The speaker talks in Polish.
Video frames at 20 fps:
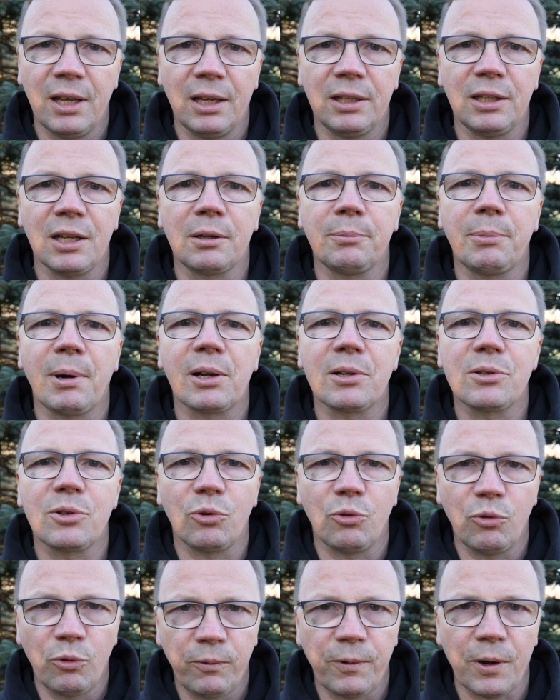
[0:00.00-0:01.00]
jak bardzo
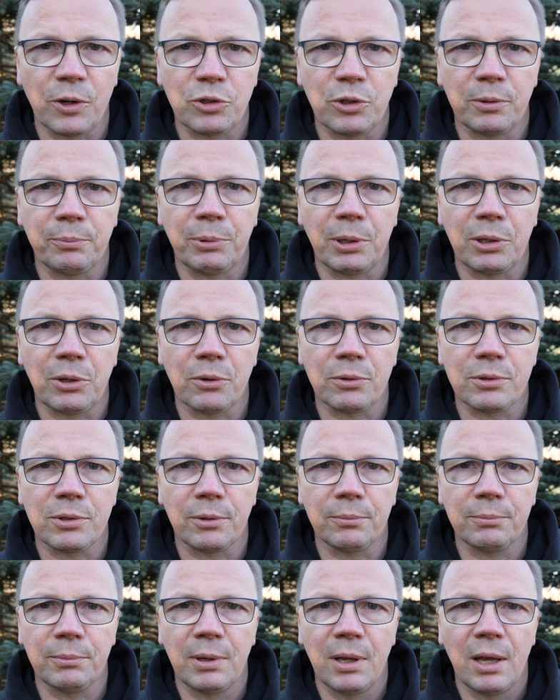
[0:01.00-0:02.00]
ufasz tym
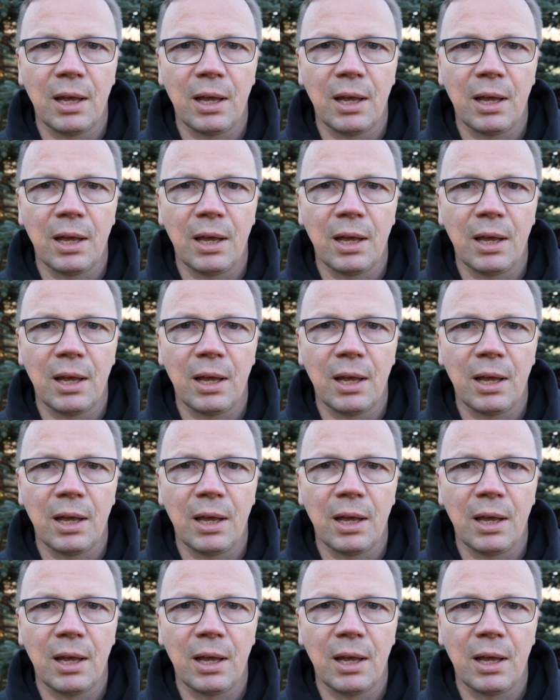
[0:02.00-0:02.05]
pieniądzom,